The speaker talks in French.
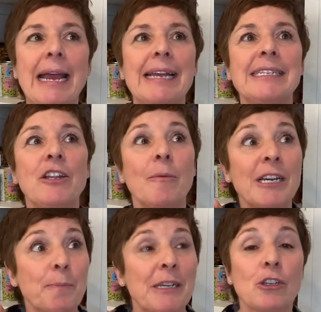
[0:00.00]
Et c'est
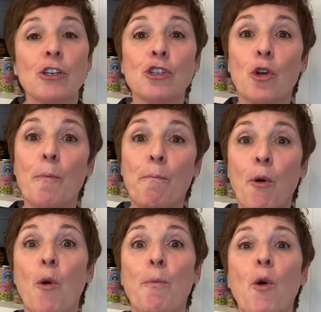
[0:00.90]
dommage parce que c'est un
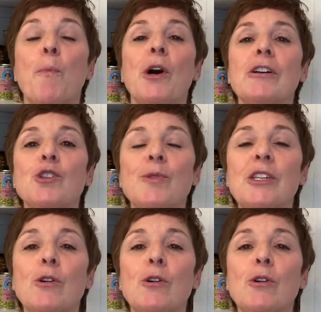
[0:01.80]
beau, beau produit